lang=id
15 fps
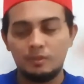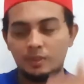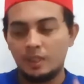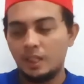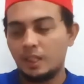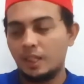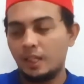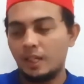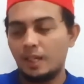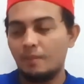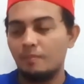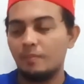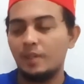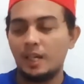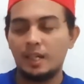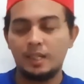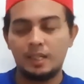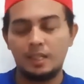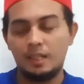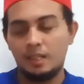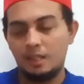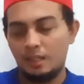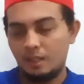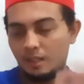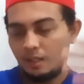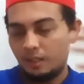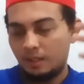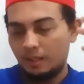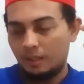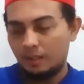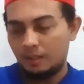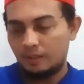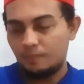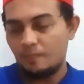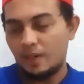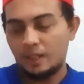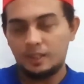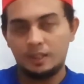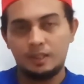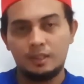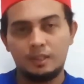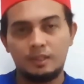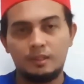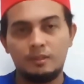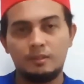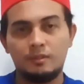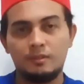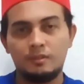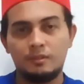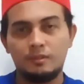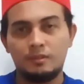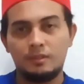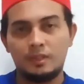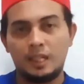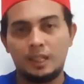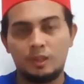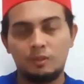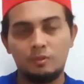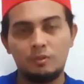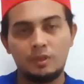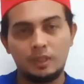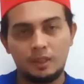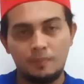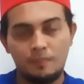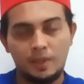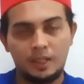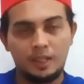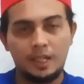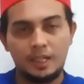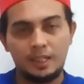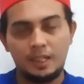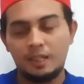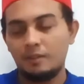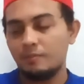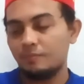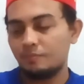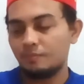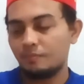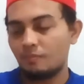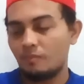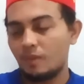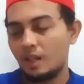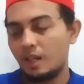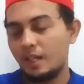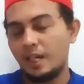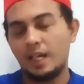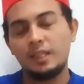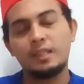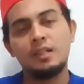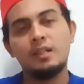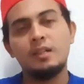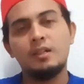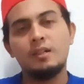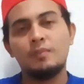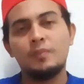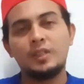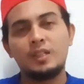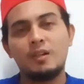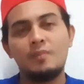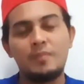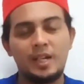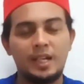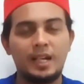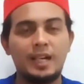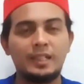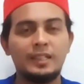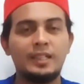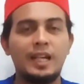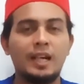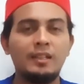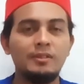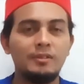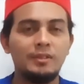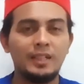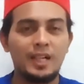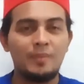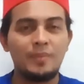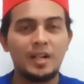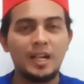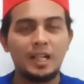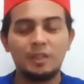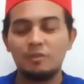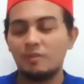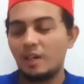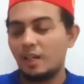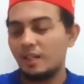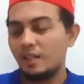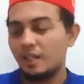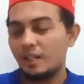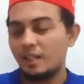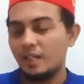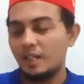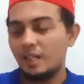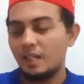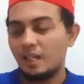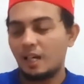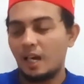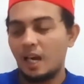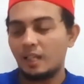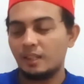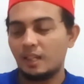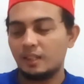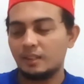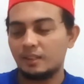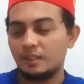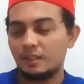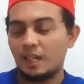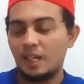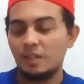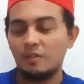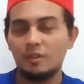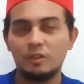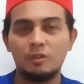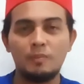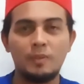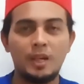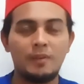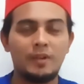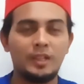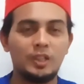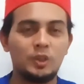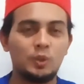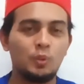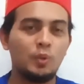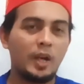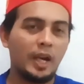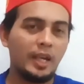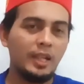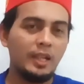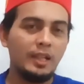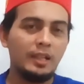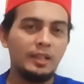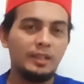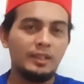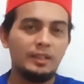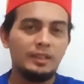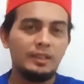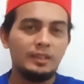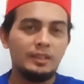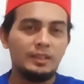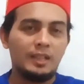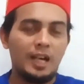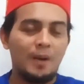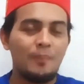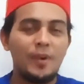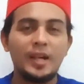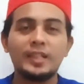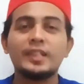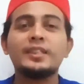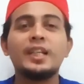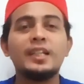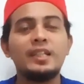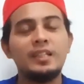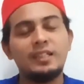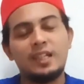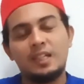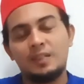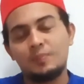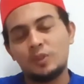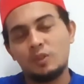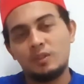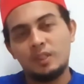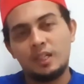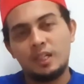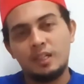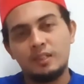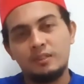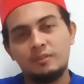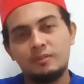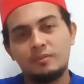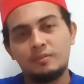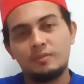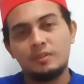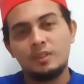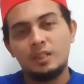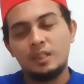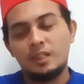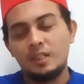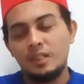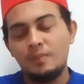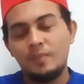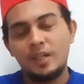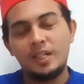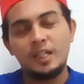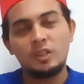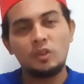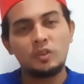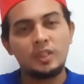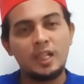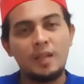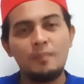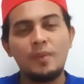dikirim dari tempat satu ke tempat lainnya. Lihat betapa mereka senang dengan bergelantungan dan di ke atas kayu itu melewati sungai. Apa yang terjadi di sana sebetulnya? Di media sosial